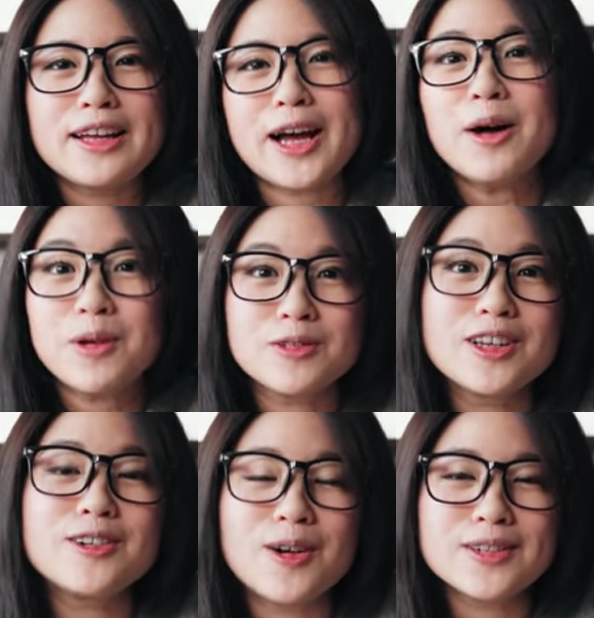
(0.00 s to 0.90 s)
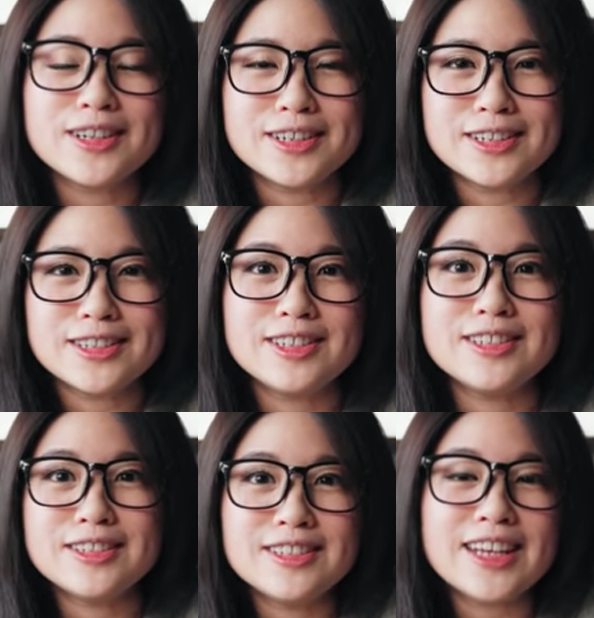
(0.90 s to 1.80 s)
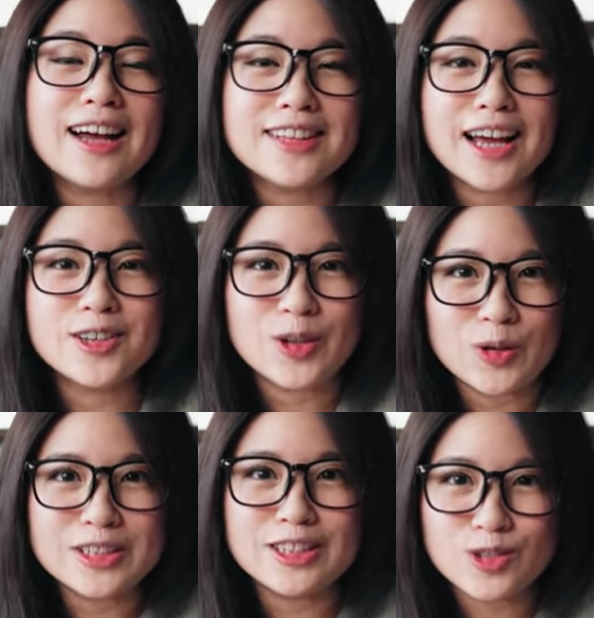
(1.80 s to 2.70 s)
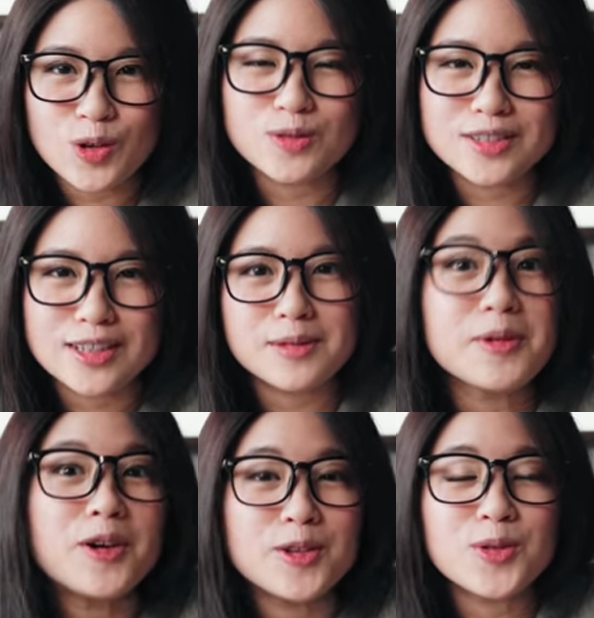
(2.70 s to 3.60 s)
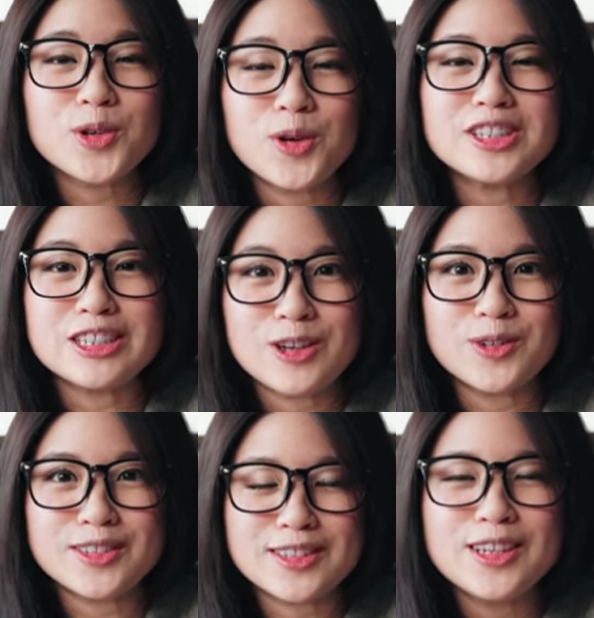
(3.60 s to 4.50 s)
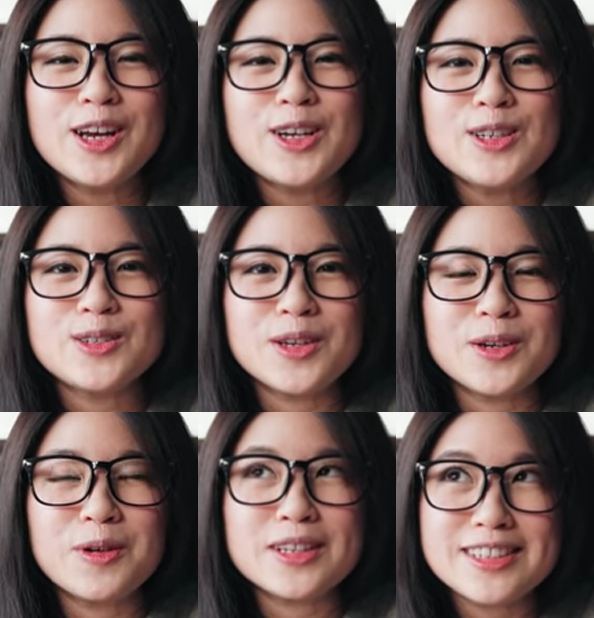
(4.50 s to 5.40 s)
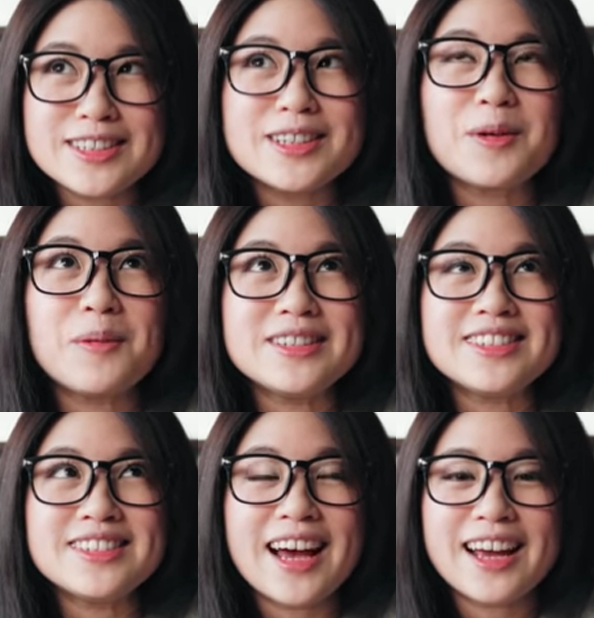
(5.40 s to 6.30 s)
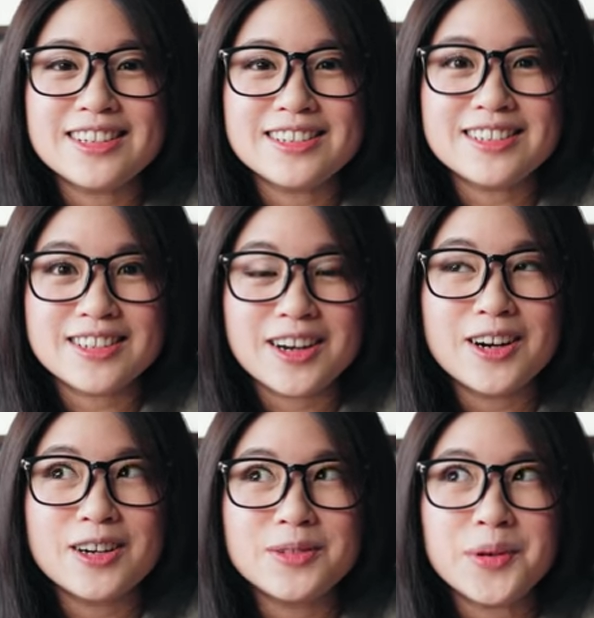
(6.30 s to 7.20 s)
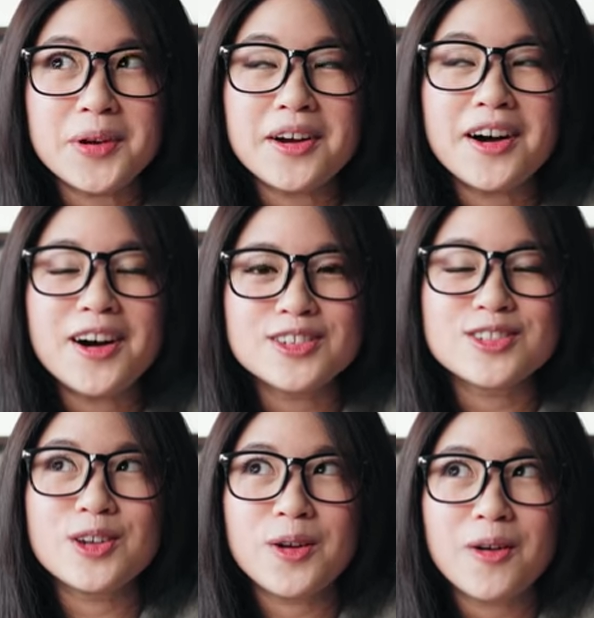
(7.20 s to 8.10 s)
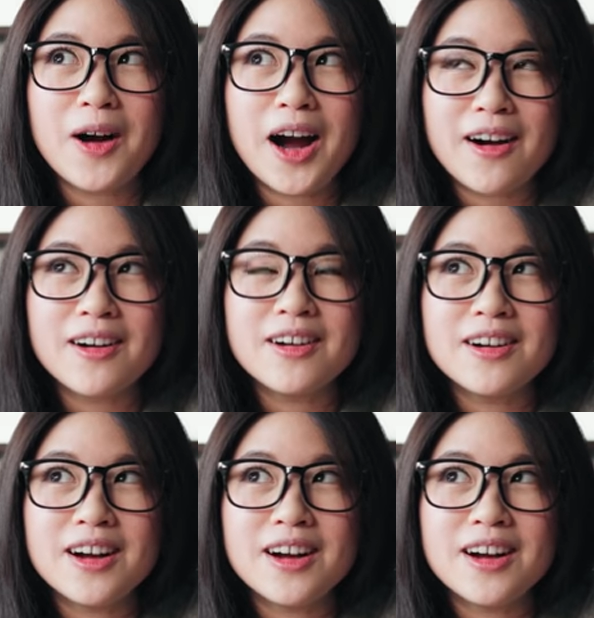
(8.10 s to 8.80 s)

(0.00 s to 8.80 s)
然后蒙特柔呢，其实是加拿大的游戏重镇，这边有很多游戏公司，所以我记得我们是在十二月二十六号，